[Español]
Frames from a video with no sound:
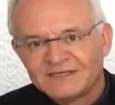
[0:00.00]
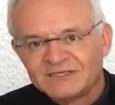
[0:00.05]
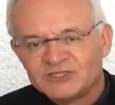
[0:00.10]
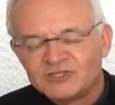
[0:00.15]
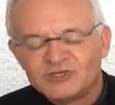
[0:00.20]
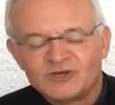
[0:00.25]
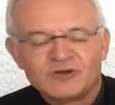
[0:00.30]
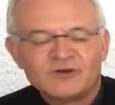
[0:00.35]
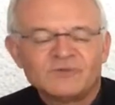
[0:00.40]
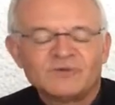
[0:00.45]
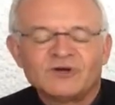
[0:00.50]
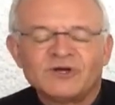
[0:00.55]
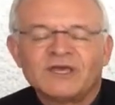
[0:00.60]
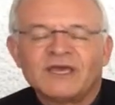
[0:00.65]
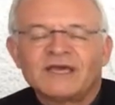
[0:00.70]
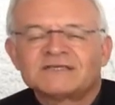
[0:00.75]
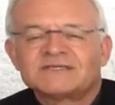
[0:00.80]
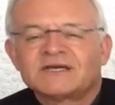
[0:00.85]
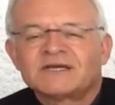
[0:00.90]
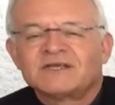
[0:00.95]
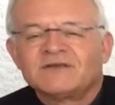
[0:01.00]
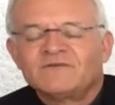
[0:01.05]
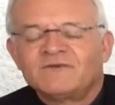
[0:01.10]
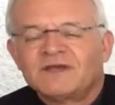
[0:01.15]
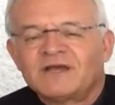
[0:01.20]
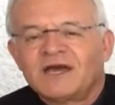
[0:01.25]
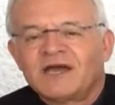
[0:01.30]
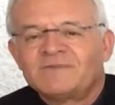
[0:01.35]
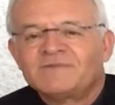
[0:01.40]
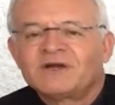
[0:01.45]
Yo no voy a
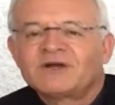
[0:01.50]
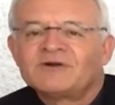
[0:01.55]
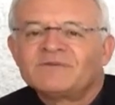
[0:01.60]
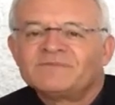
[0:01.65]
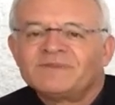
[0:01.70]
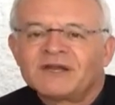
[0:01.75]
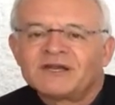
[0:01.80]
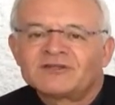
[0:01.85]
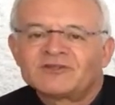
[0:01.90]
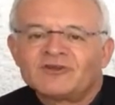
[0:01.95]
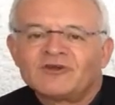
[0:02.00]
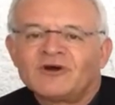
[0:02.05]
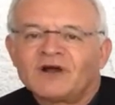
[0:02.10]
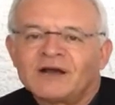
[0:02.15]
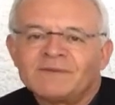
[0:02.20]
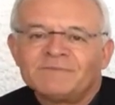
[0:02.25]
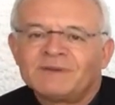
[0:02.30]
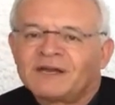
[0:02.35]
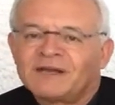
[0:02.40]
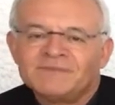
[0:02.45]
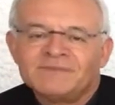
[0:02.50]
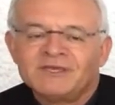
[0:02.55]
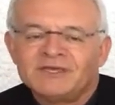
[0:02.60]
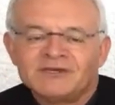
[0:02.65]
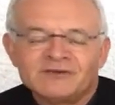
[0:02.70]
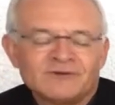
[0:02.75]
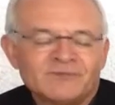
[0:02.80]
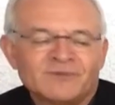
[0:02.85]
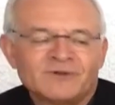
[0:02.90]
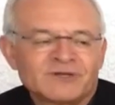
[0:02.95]
sacrificarme a comprar droga para mi
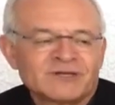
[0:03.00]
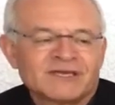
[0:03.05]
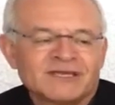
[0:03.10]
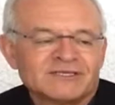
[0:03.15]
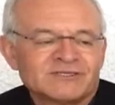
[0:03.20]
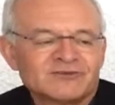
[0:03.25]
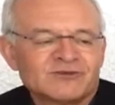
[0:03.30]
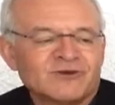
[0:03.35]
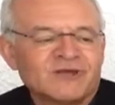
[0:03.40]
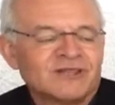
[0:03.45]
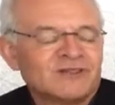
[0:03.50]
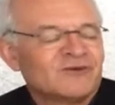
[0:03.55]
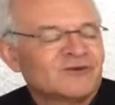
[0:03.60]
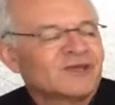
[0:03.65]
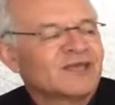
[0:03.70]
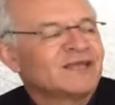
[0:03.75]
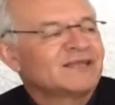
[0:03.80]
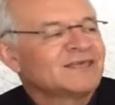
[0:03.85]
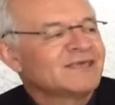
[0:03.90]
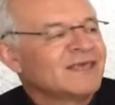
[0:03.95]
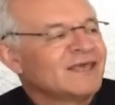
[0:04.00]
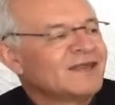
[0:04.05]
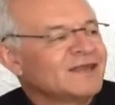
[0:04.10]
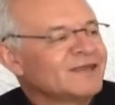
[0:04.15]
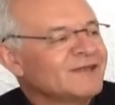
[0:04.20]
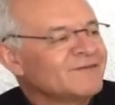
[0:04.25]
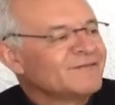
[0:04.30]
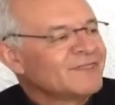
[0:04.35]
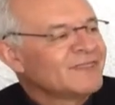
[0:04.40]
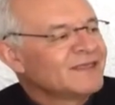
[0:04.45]
hijo porque esto es lo que él
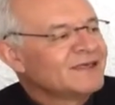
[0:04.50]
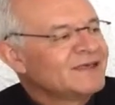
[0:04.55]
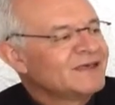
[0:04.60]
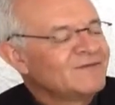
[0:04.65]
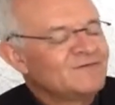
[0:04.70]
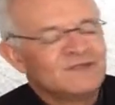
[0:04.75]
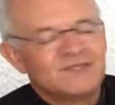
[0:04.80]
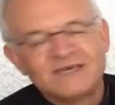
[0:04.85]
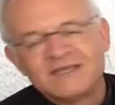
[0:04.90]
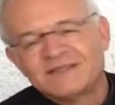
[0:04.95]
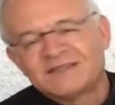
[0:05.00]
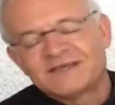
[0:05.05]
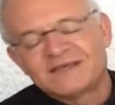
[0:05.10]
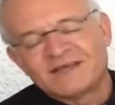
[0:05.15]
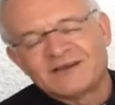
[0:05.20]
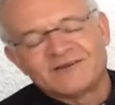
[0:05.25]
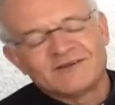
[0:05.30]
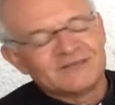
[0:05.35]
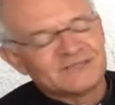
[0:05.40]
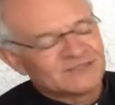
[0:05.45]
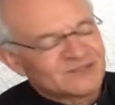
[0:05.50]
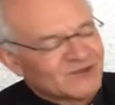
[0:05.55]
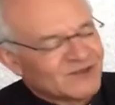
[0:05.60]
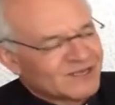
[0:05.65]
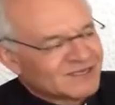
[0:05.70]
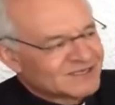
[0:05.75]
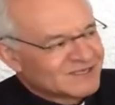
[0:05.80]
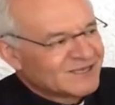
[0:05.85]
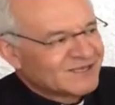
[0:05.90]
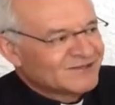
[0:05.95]
quiere. Evidente que no le
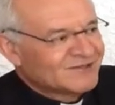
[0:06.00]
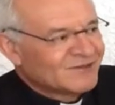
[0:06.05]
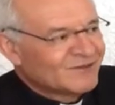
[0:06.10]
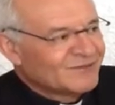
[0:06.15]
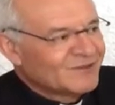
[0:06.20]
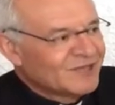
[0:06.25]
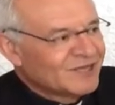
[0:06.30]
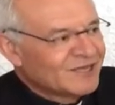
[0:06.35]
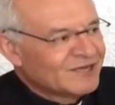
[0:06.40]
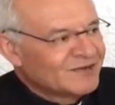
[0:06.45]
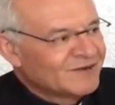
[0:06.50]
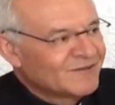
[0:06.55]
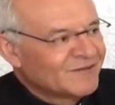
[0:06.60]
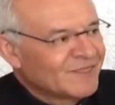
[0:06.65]
estoy haciendo bien.